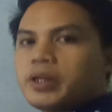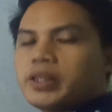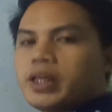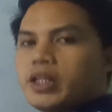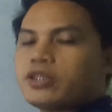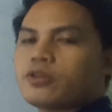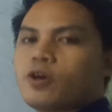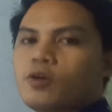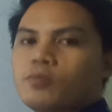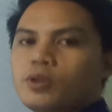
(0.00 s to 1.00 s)
by the least
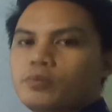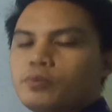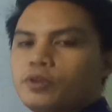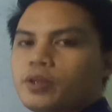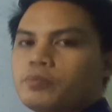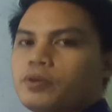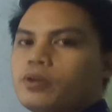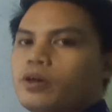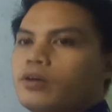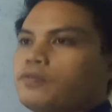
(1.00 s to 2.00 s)
common
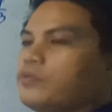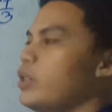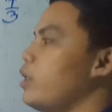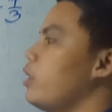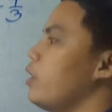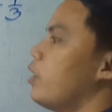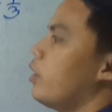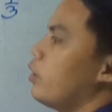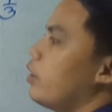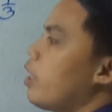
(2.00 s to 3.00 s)
multiple of the
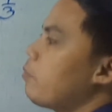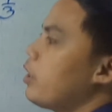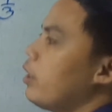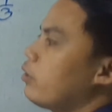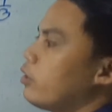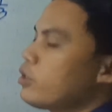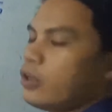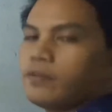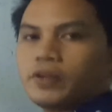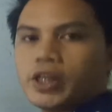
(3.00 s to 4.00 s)

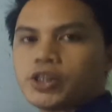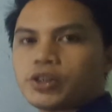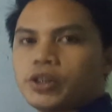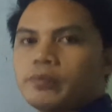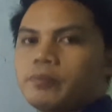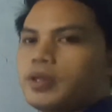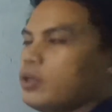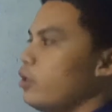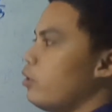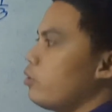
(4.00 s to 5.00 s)
denominators of each term.
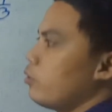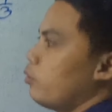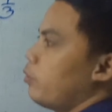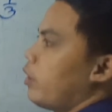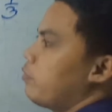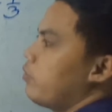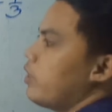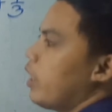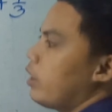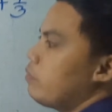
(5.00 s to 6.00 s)
So we have
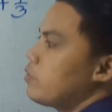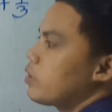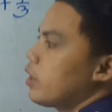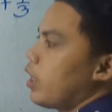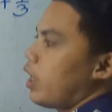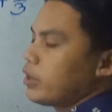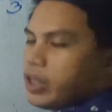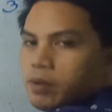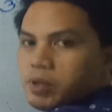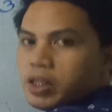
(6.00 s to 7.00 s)
3 halves, ang
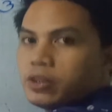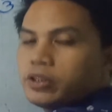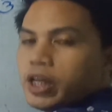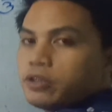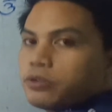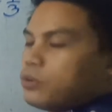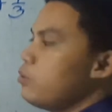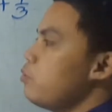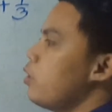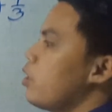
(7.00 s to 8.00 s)
denominator niya is
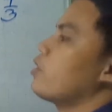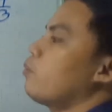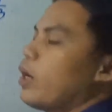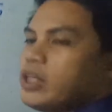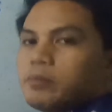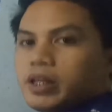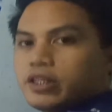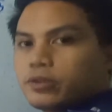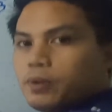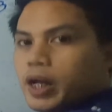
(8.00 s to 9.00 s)
2, sa y naman
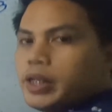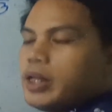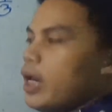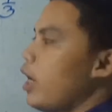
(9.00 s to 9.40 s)
is 1,